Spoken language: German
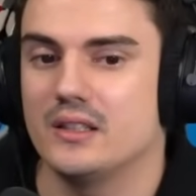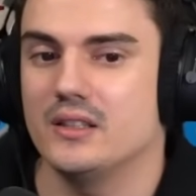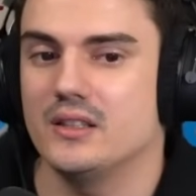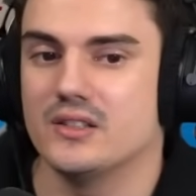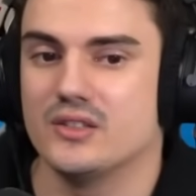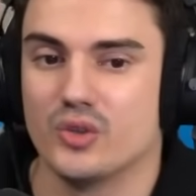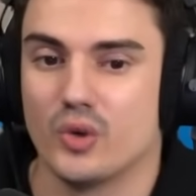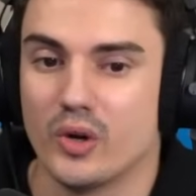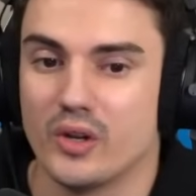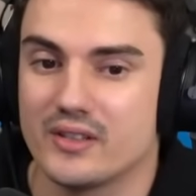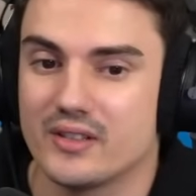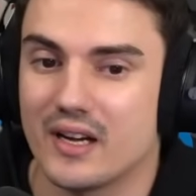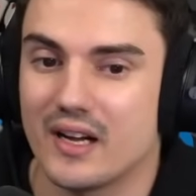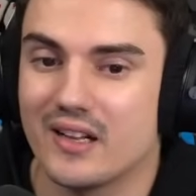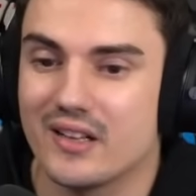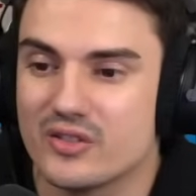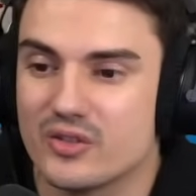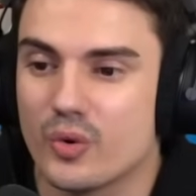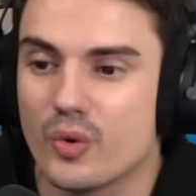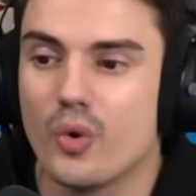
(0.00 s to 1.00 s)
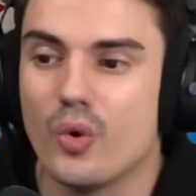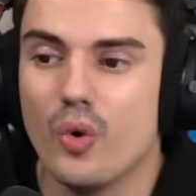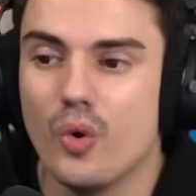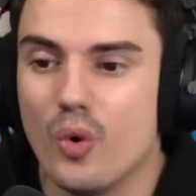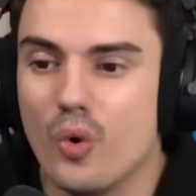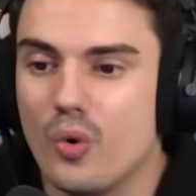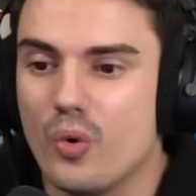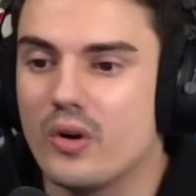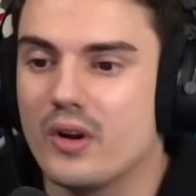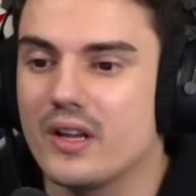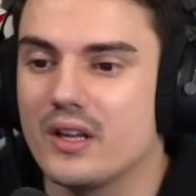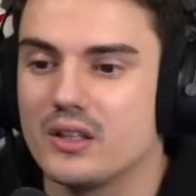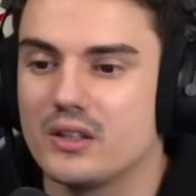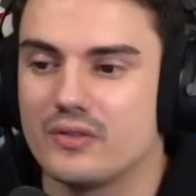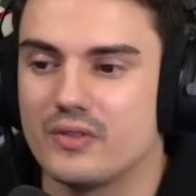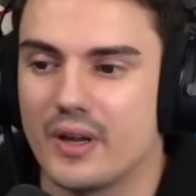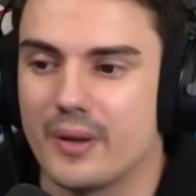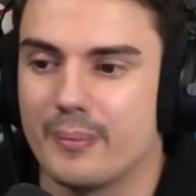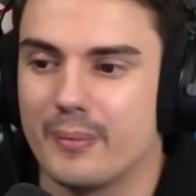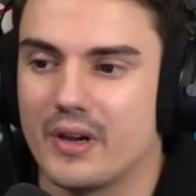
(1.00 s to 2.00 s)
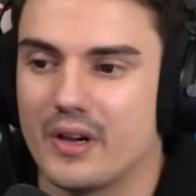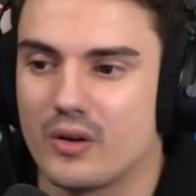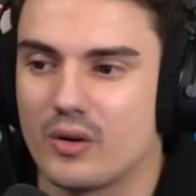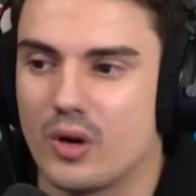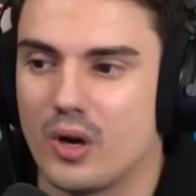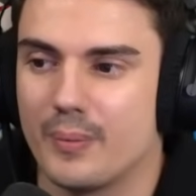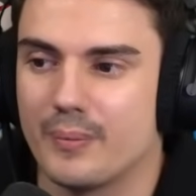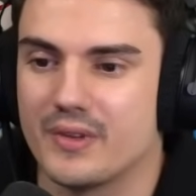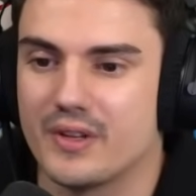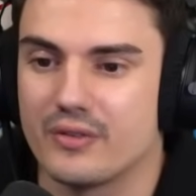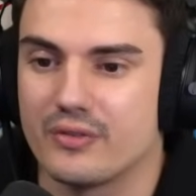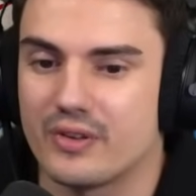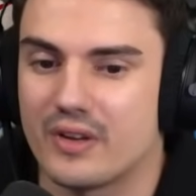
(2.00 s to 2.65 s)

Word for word: Sollte also irgendwann mal kommen. Die